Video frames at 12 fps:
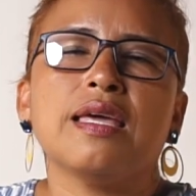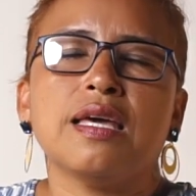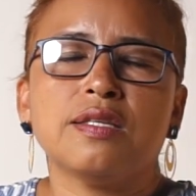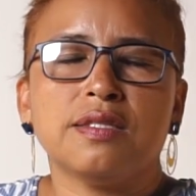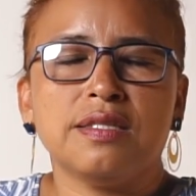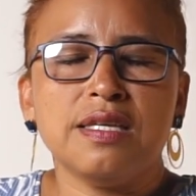
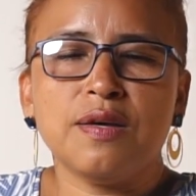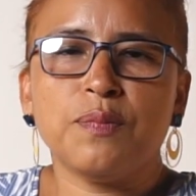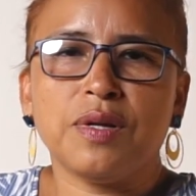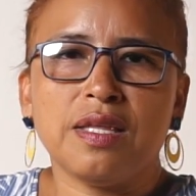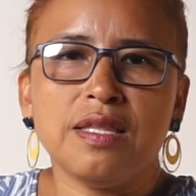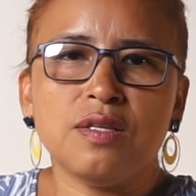que
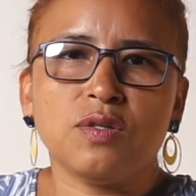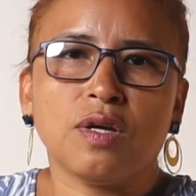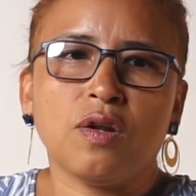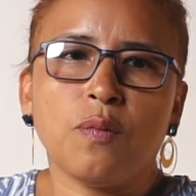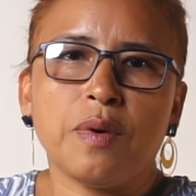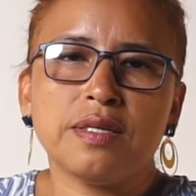siempre he dicho
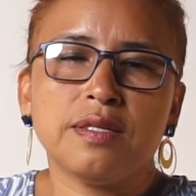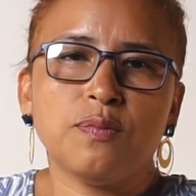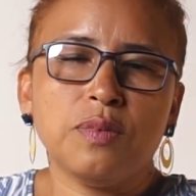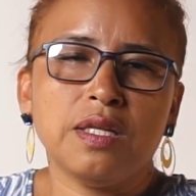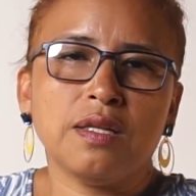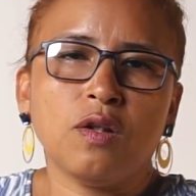que lo más,
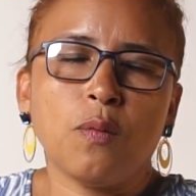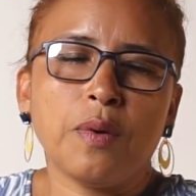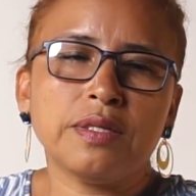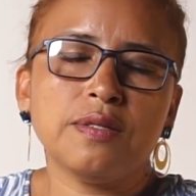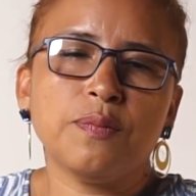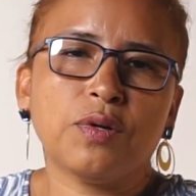lo
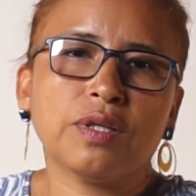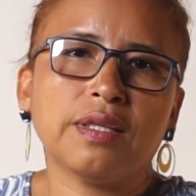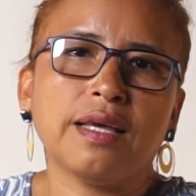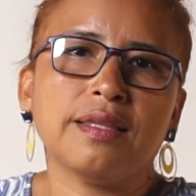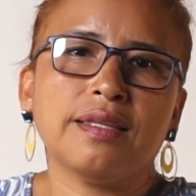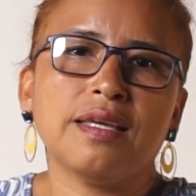más
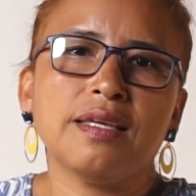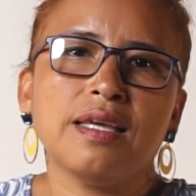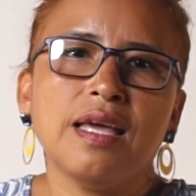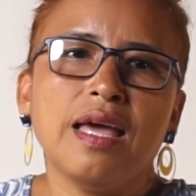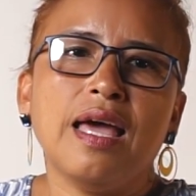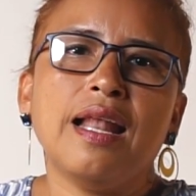importante
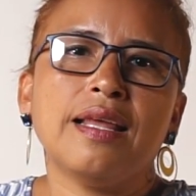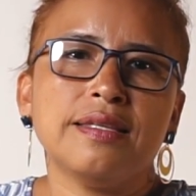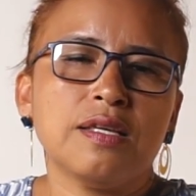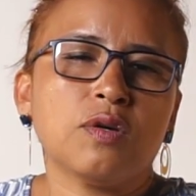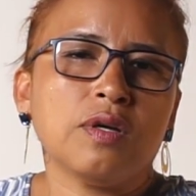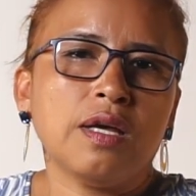es la
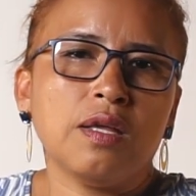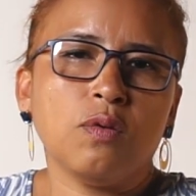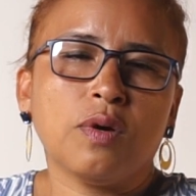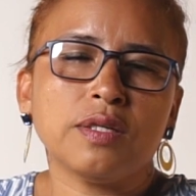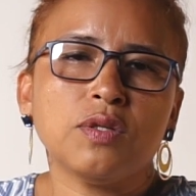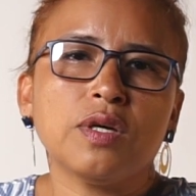
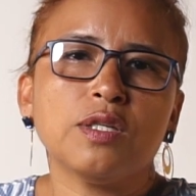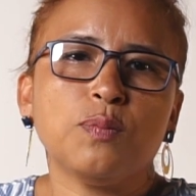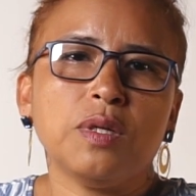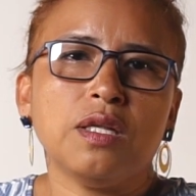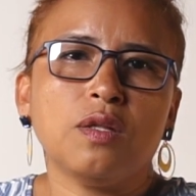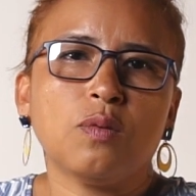educación
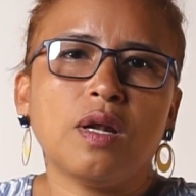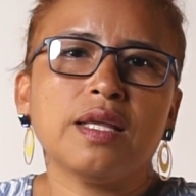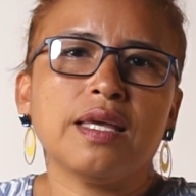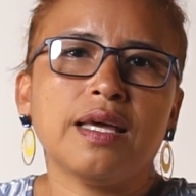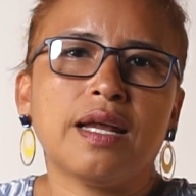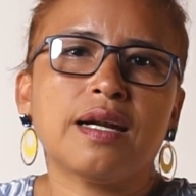espiritual
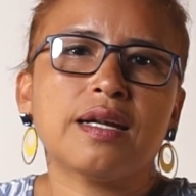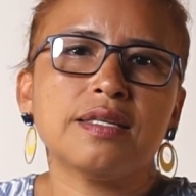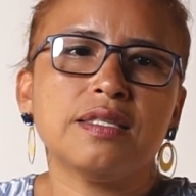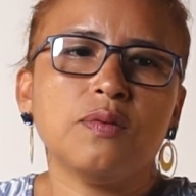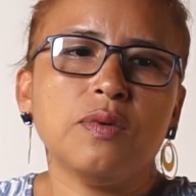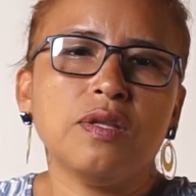que han
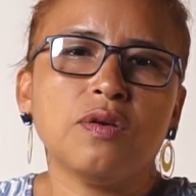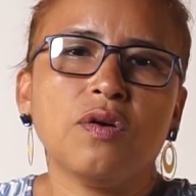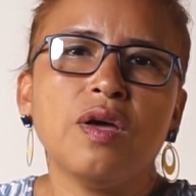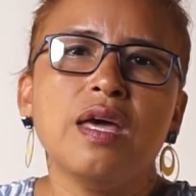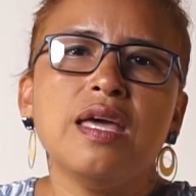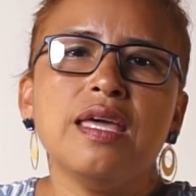recibido
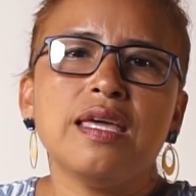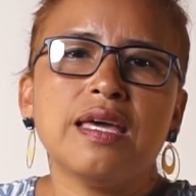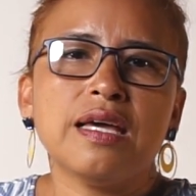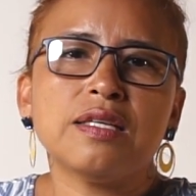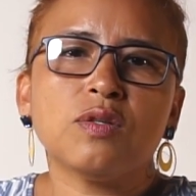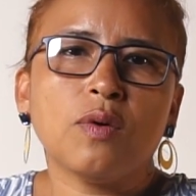y
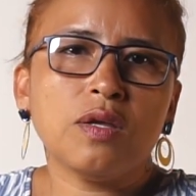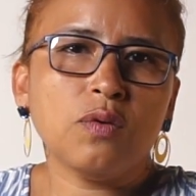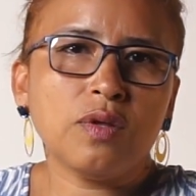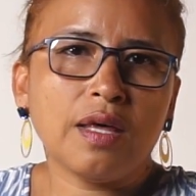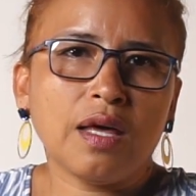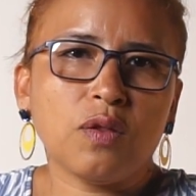que eso ha
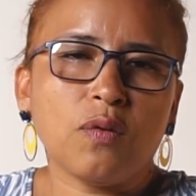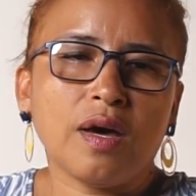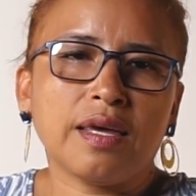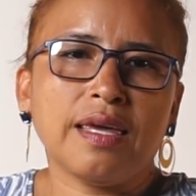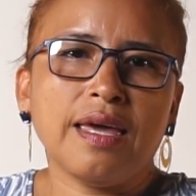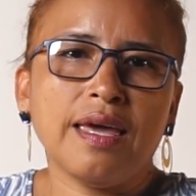ayudado a
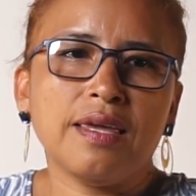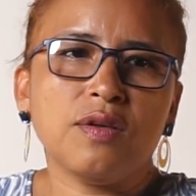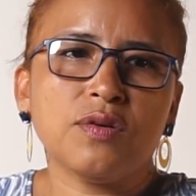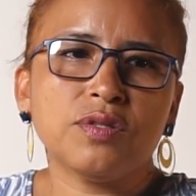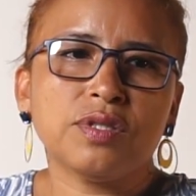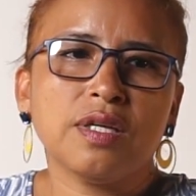que
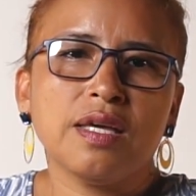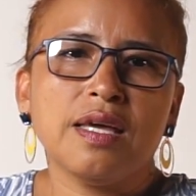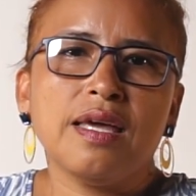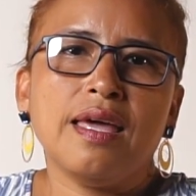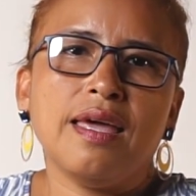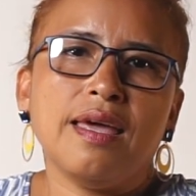ellos
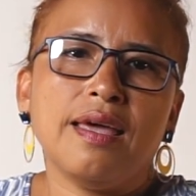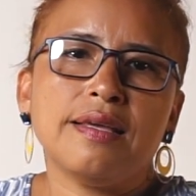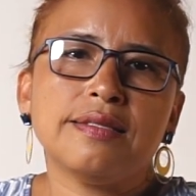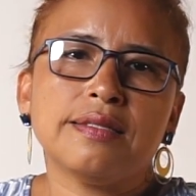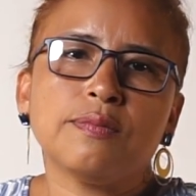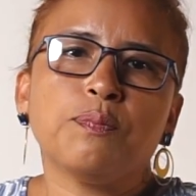
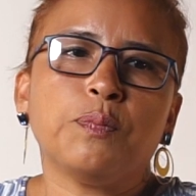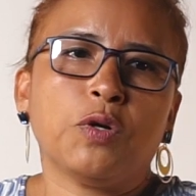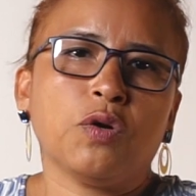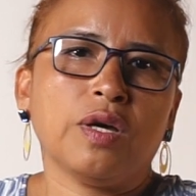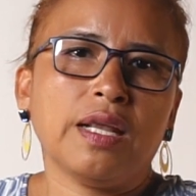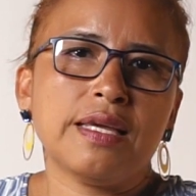
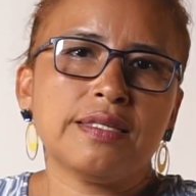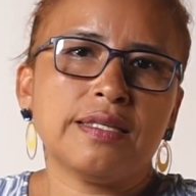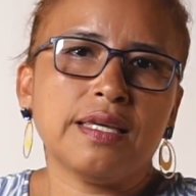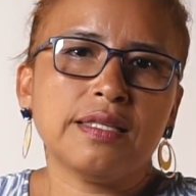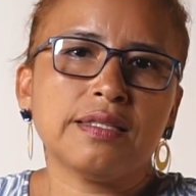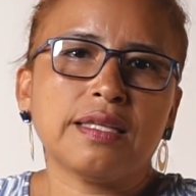
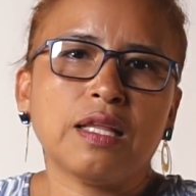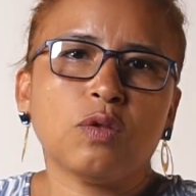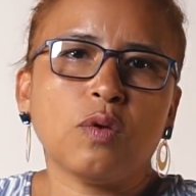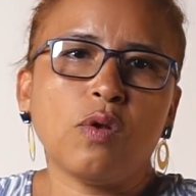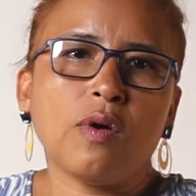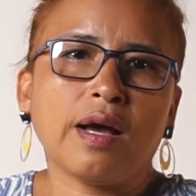progresen
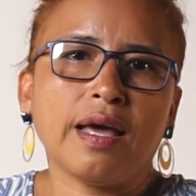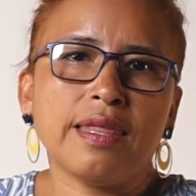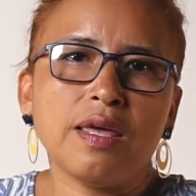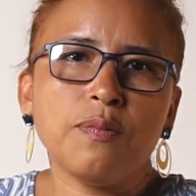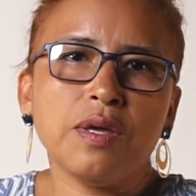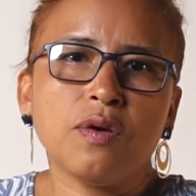tanto en lo
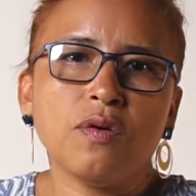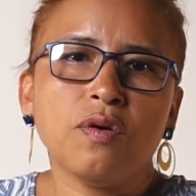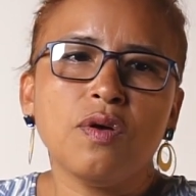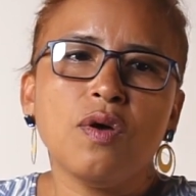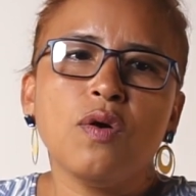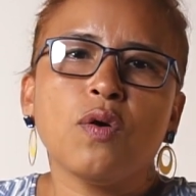académico
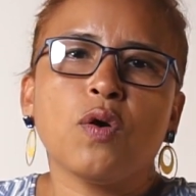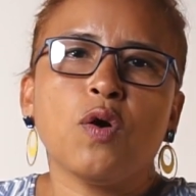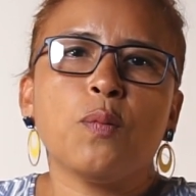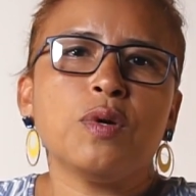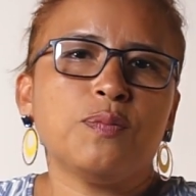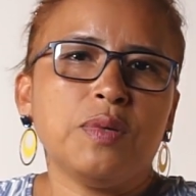
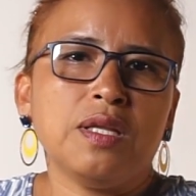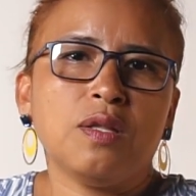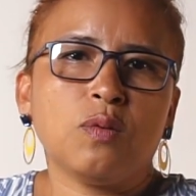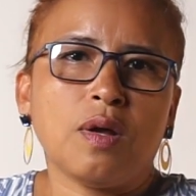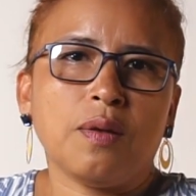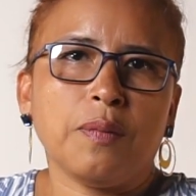como
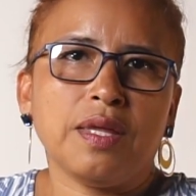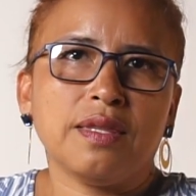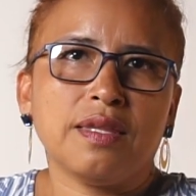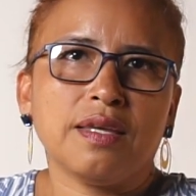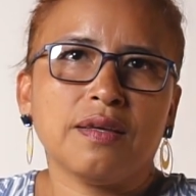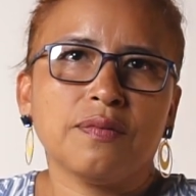
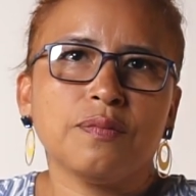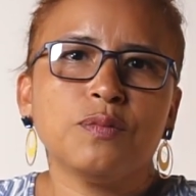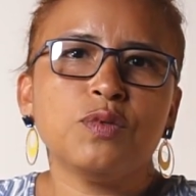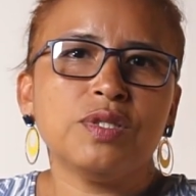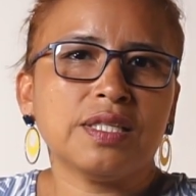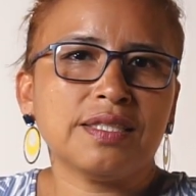espiritualmente.
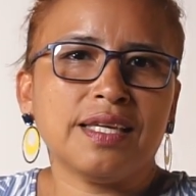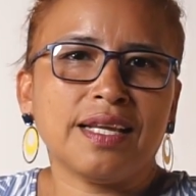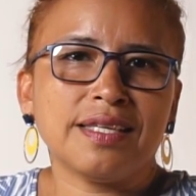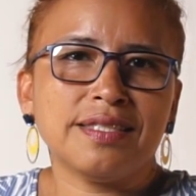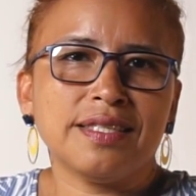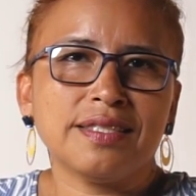Muchas
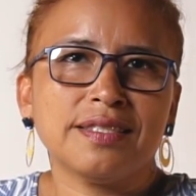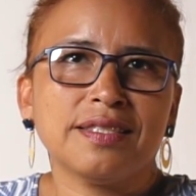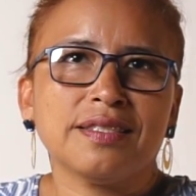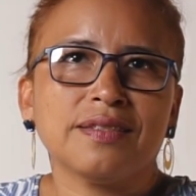gracias.